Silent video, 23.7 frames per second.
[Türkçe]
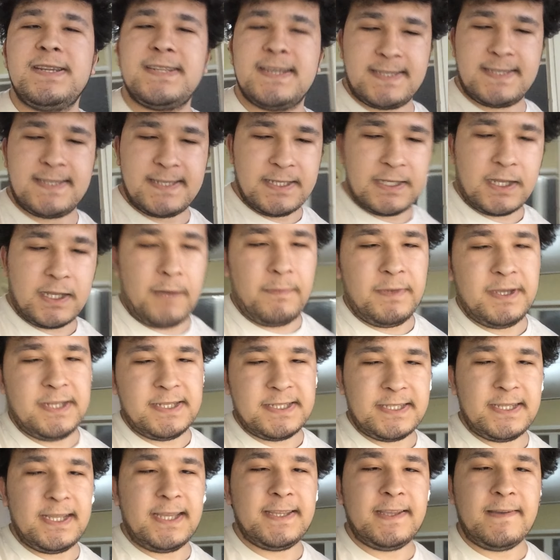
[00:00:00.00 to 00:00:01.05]
5s'in
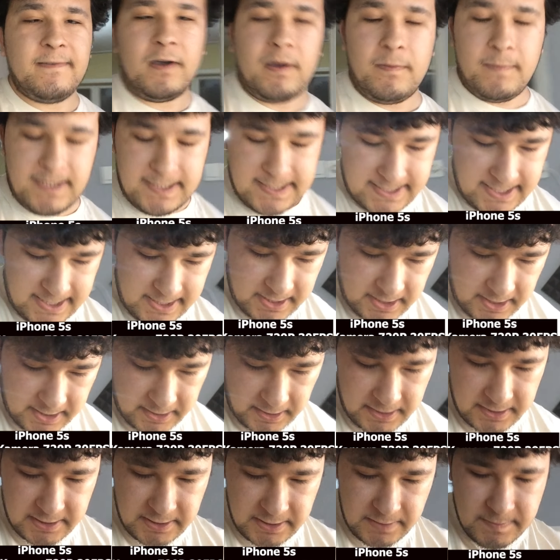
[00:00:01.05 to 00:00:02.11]
kamerasıyla devam etsek
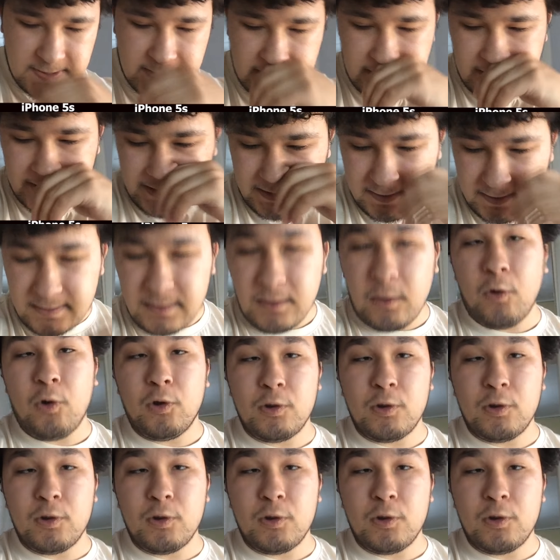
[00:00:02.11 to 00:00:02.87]
herhangi bir sıkıntı